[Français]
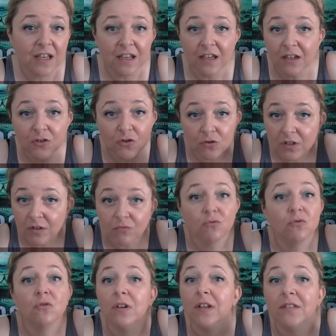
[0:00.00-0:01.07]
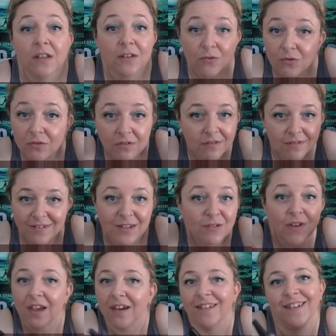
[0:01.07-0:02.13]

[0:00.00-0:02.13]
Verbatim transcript: et je n'ai vu que les teintes d'hiver.